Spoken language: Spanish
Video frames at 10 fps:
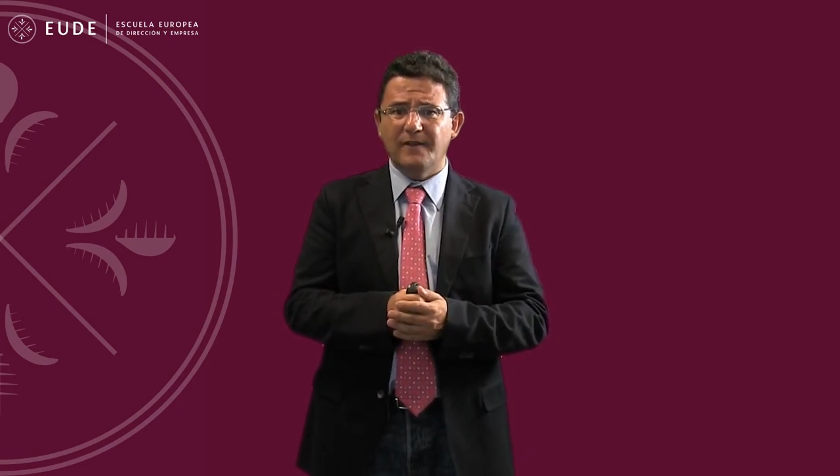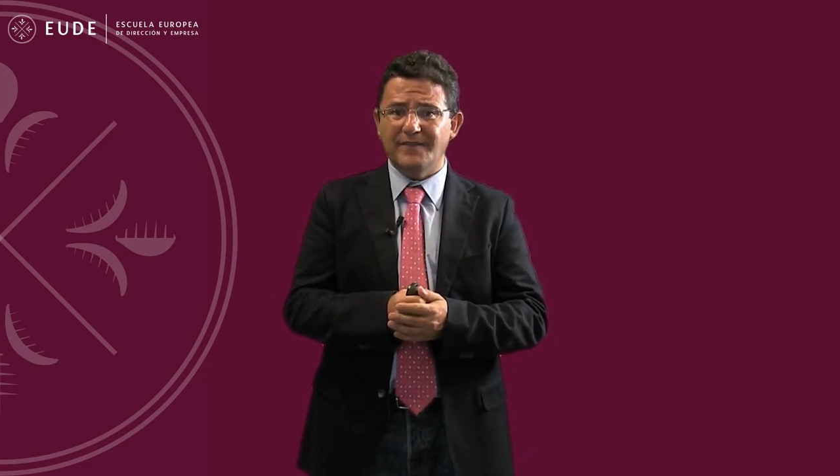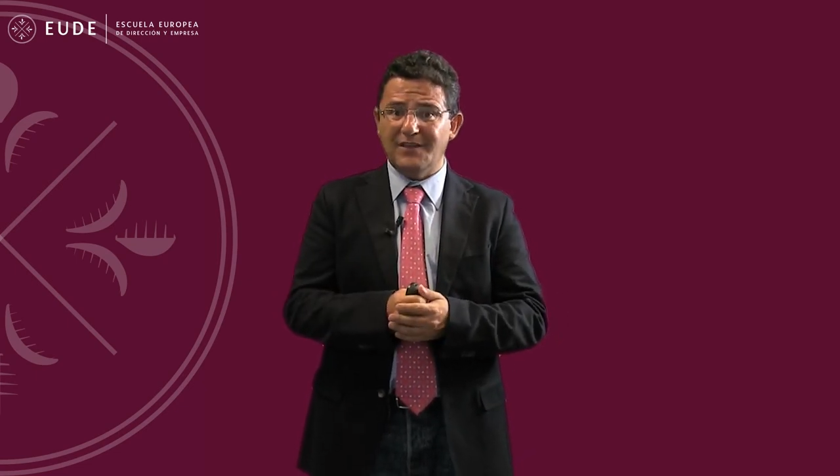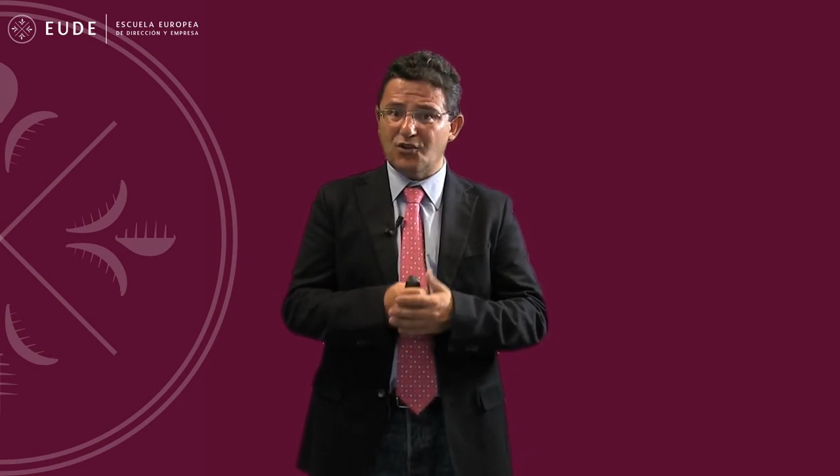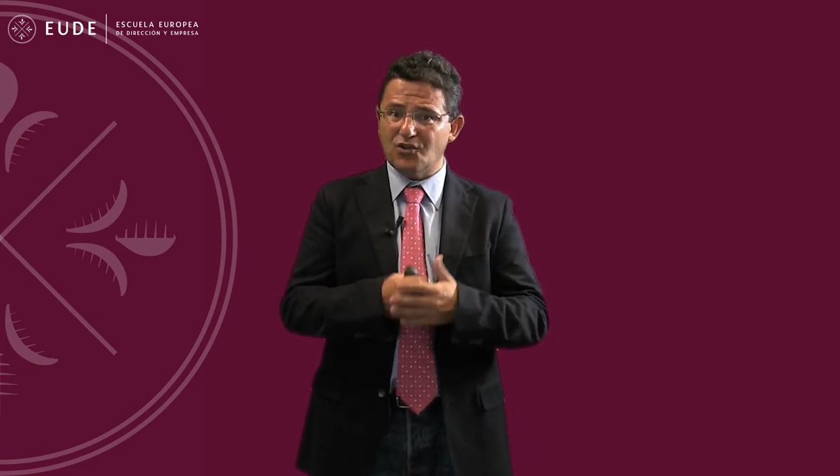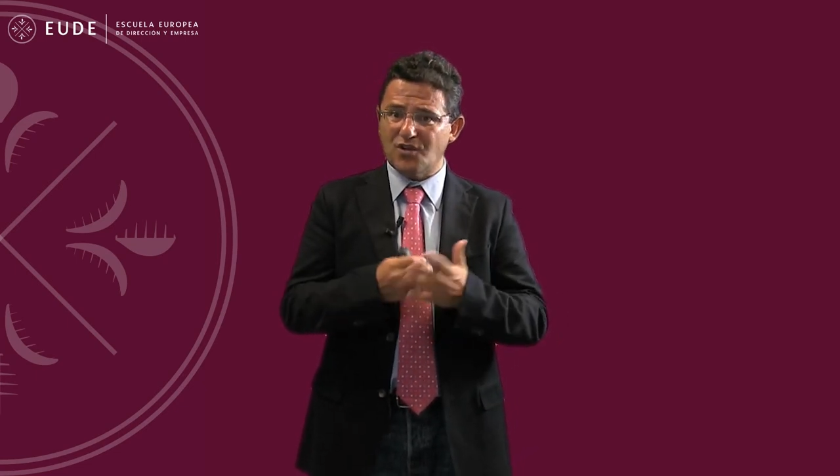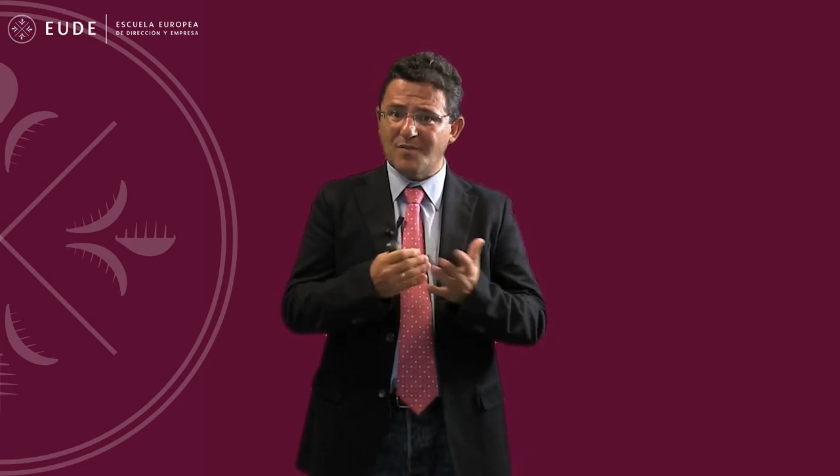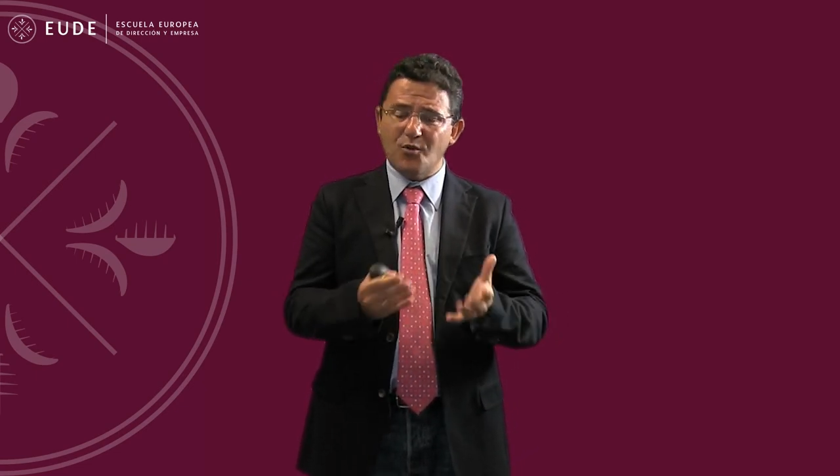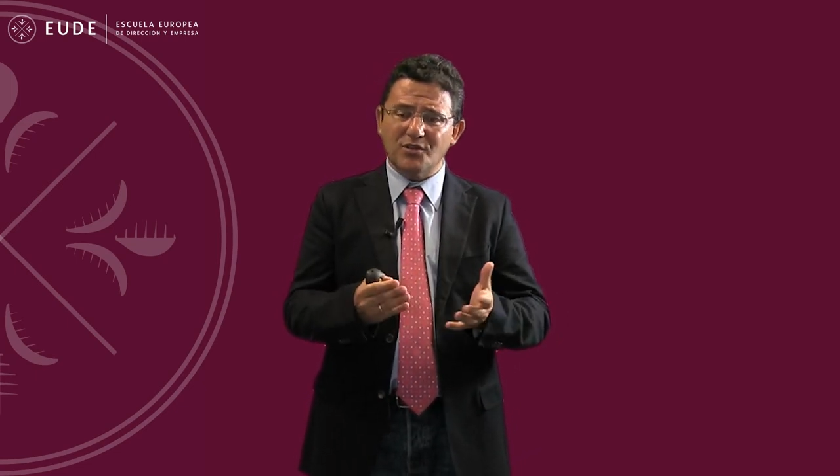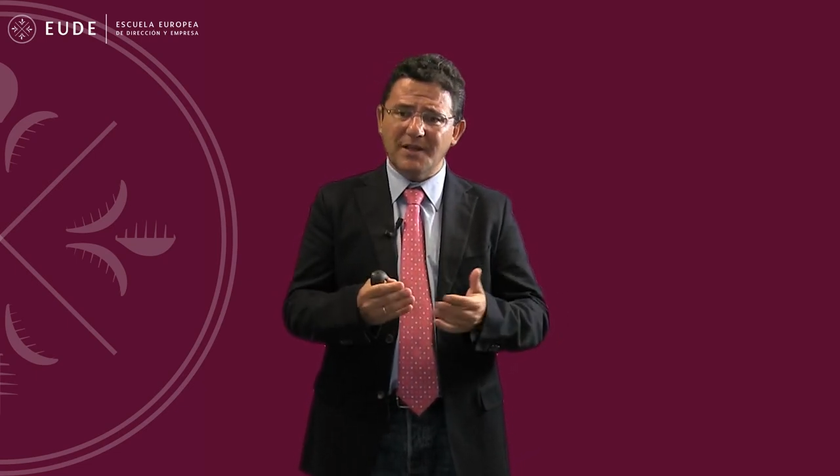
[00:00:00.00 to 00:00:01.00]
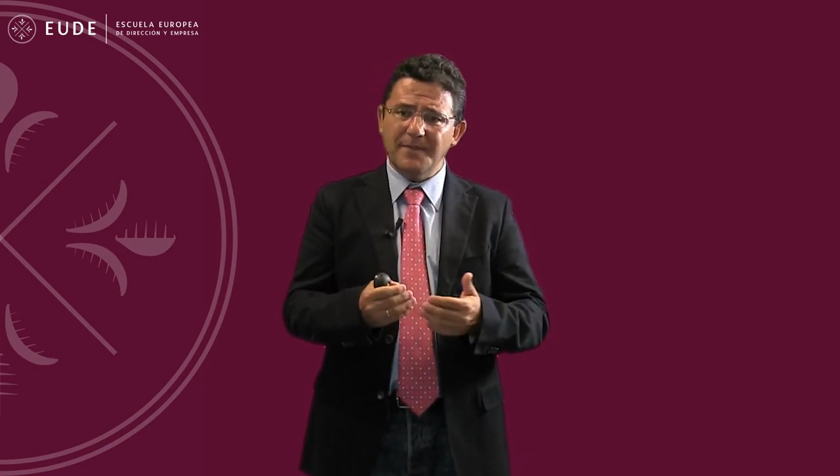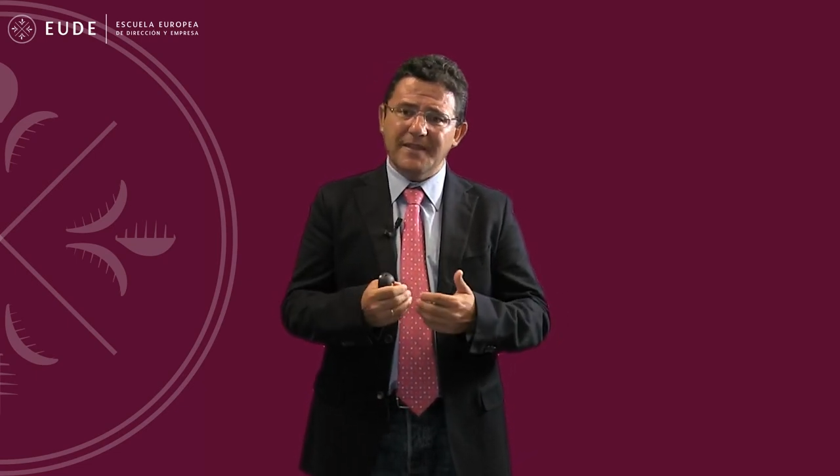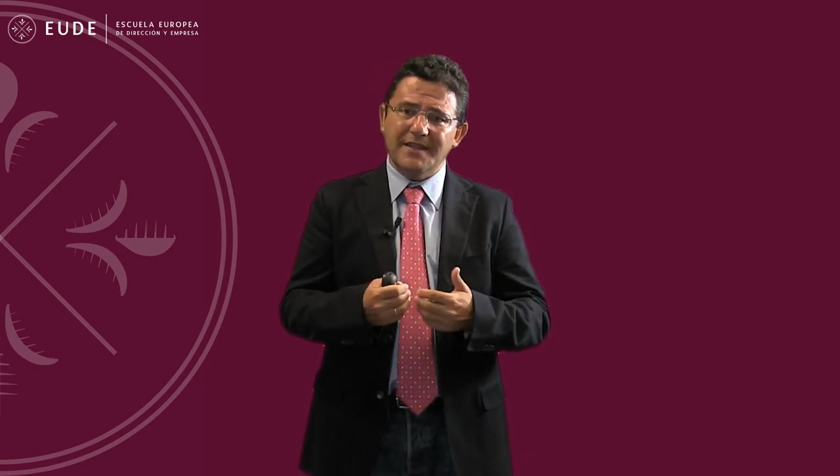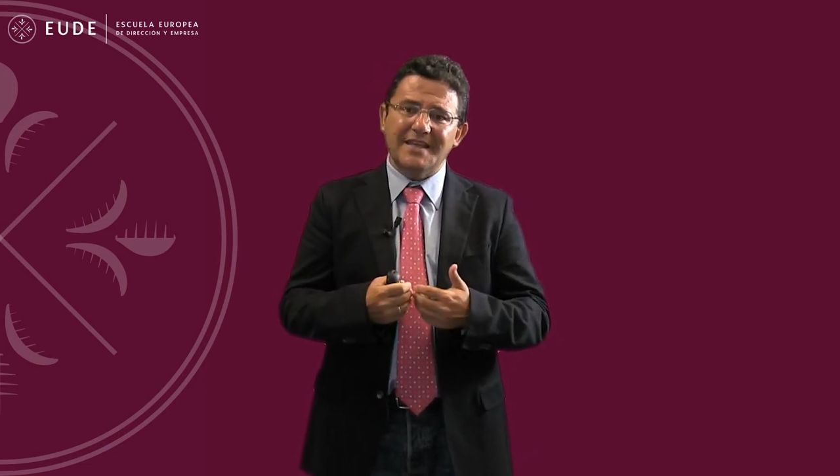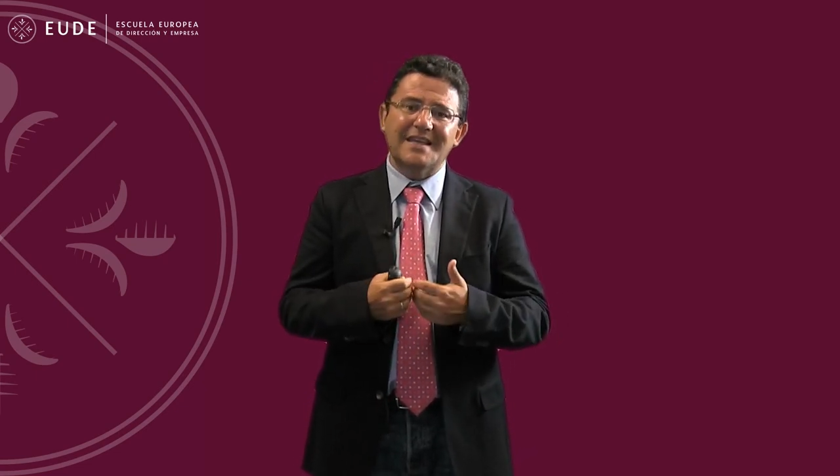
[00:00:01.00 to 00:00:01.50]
de lo que os aporta y